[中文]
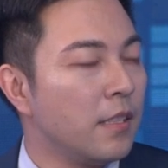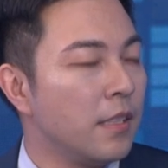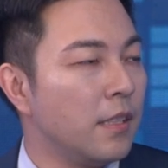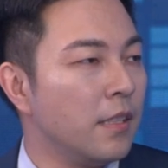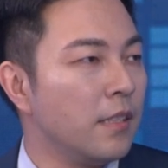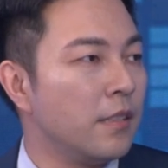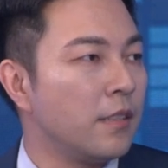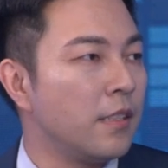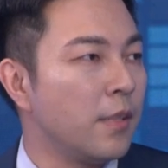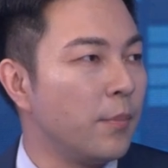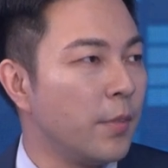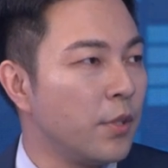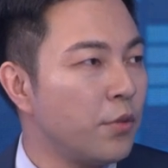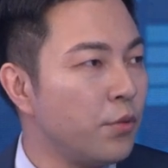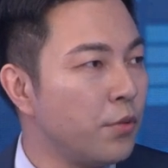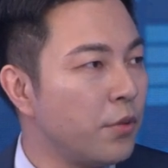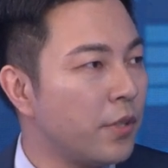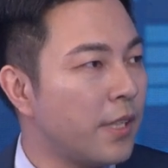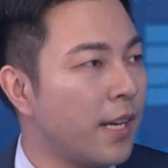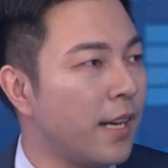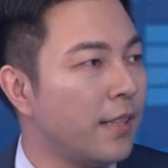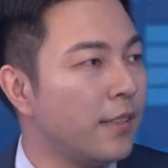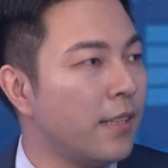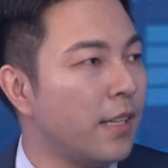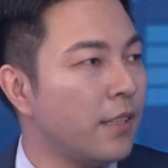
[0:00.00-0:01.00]
呃，怎么
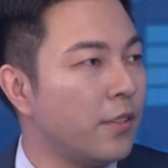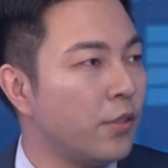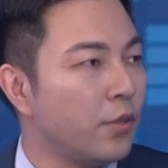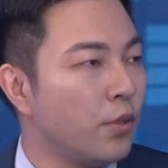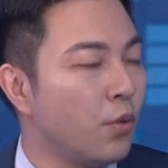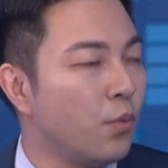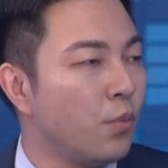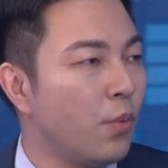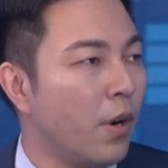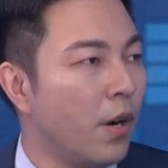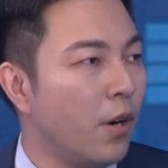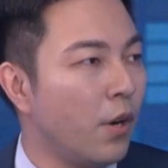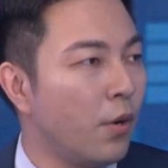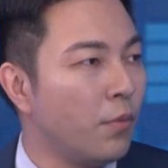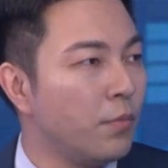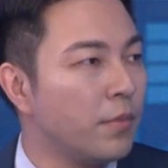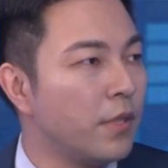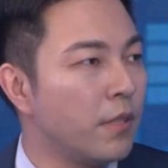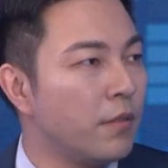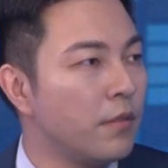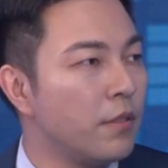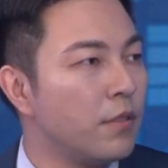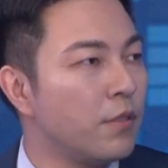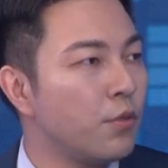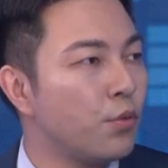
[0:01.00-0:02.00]
去看待这种网红
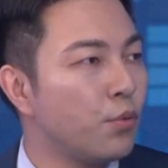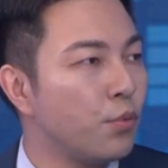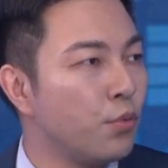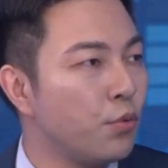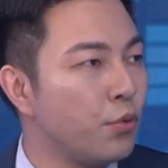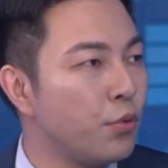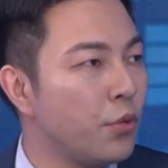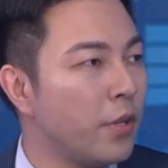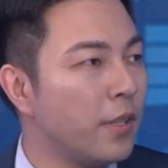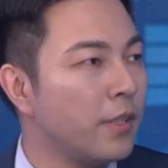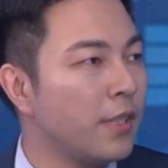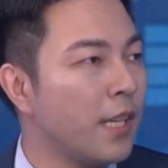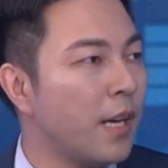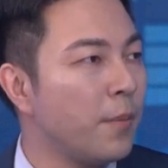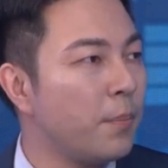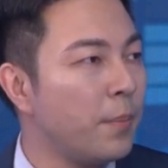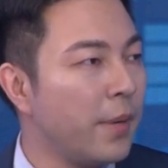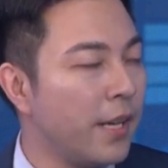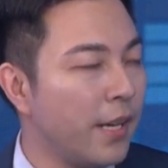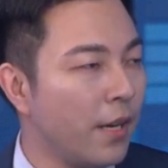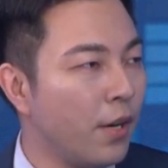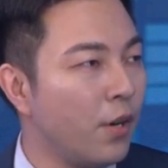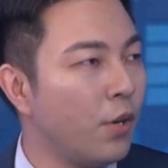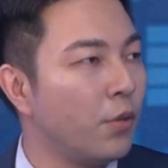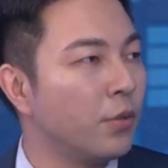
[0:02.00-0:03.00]
城市出圈它
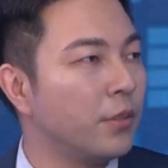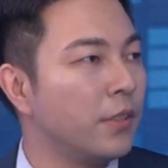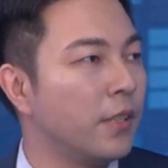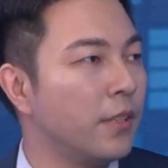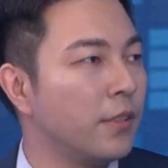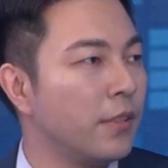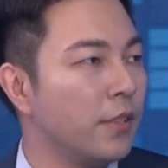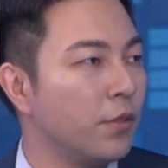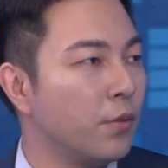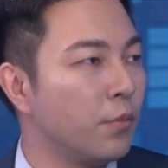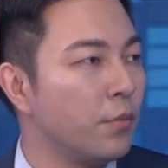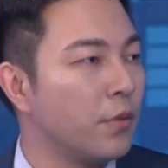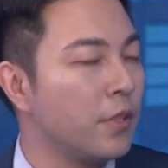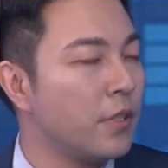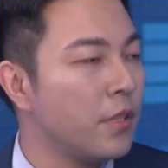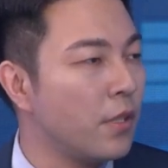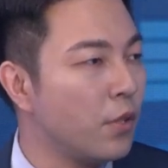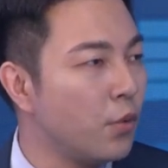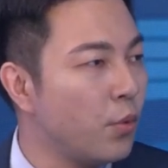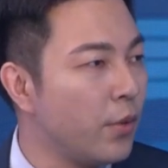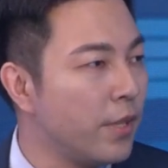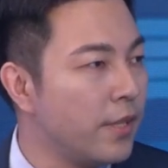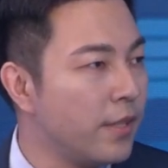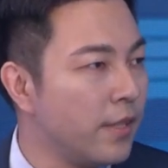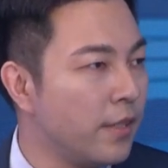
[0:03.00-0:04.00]
背后的这种
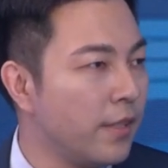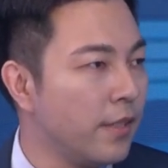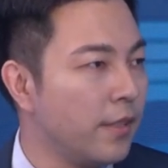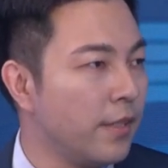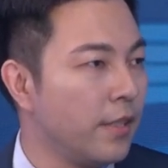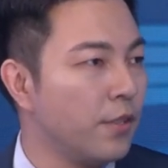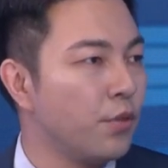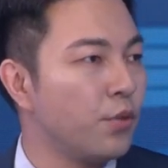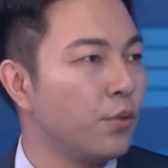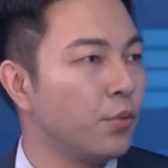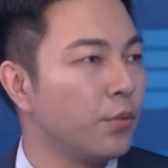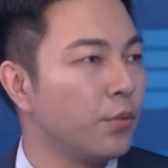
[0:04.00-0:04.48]
社会心理因